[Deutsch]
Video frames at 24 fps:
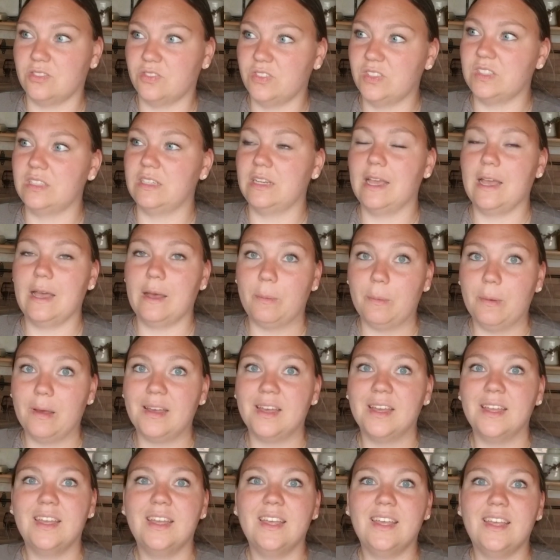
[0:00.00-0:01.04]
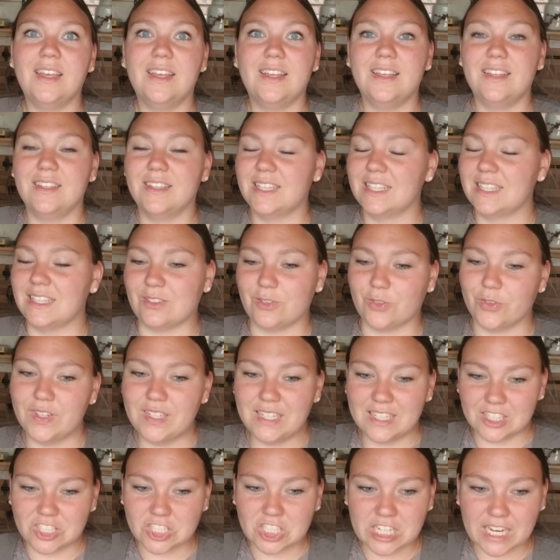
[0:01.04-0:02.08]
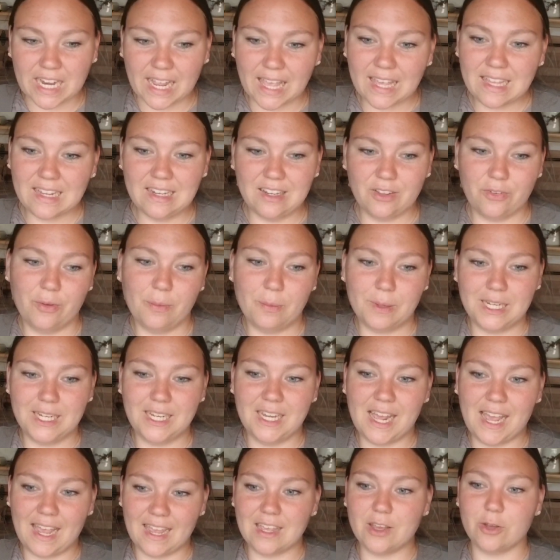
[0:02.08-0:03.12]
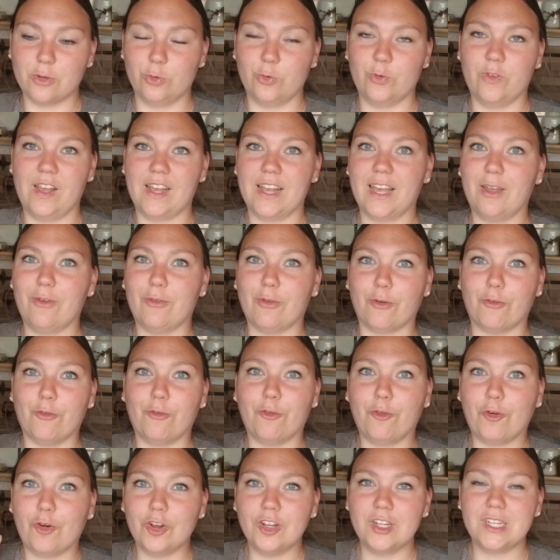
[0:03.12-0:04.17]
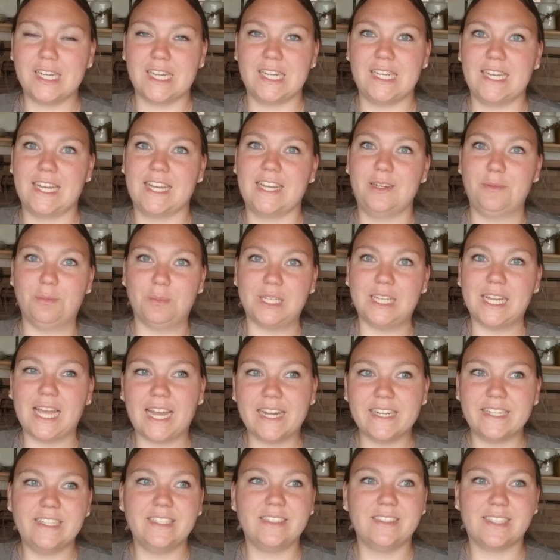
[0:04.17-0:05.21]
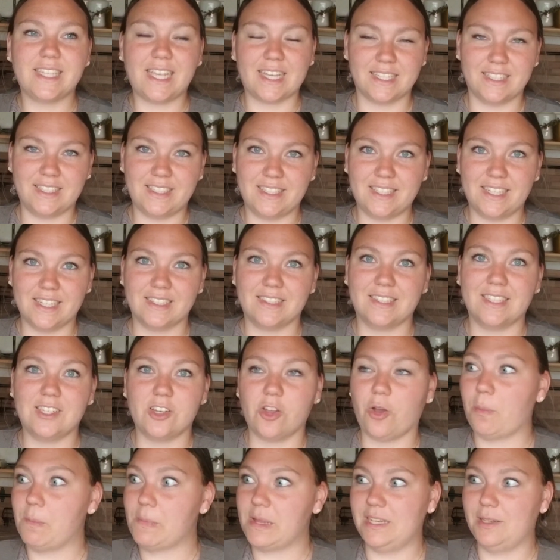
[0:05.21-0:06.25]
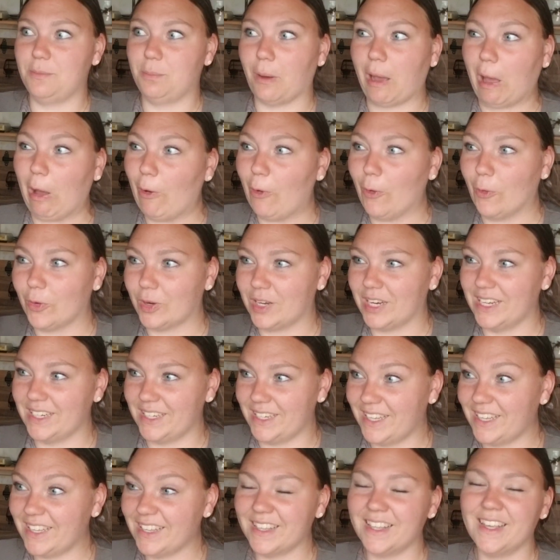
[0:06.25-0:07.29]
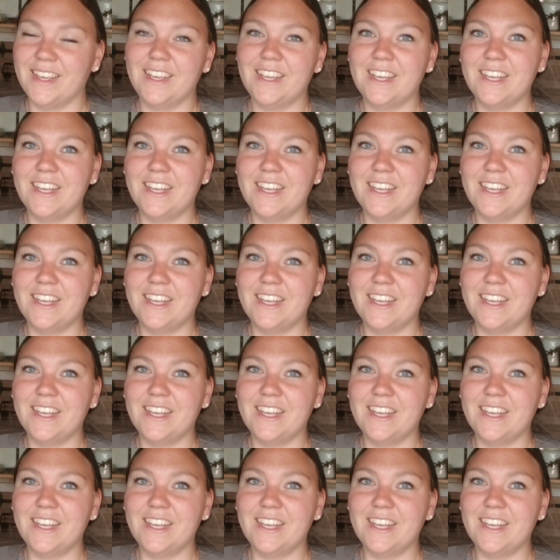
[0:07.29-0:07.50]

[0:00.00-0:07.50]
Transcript: Willen. Aber ich finde das schrecklich, wenn man den Einkaufswagen einfach vollknallt mit allen Sachen, die da sind, ob man die braucht oder nicht.